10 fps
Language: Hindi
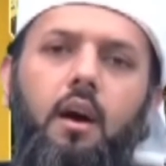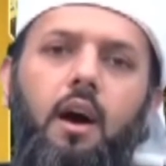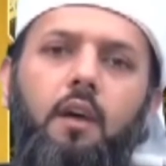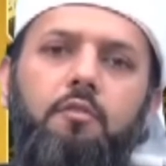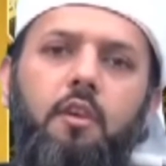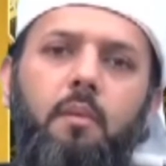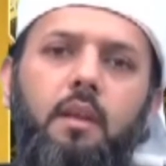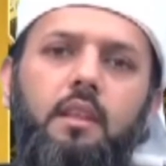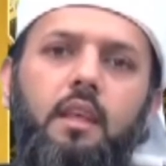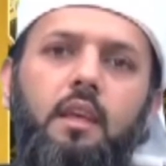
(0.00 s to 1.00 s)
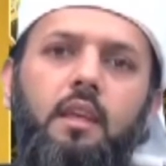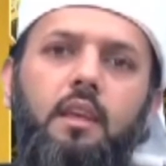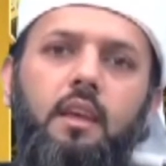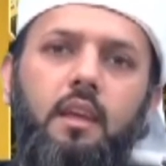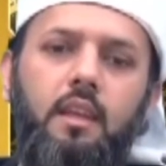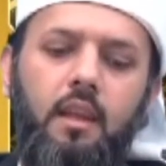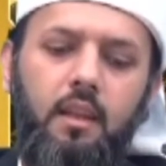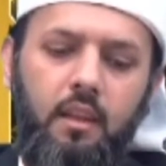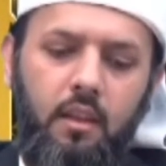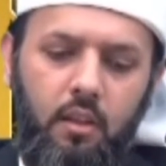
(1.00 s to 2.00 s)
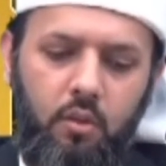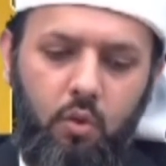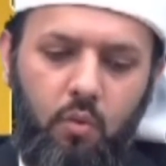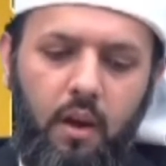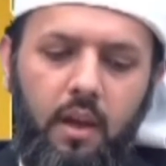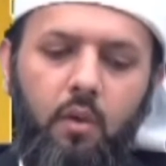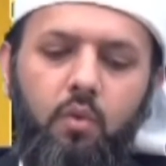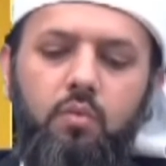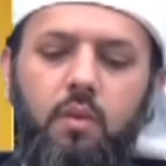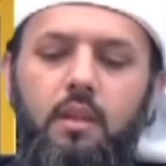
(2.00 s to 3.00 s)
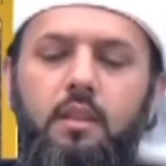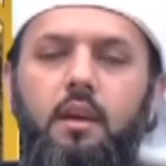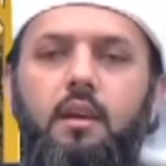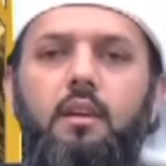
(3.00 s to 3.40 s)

आप फरमाते हैं कि यकीनन दुआएं उस वक्त तक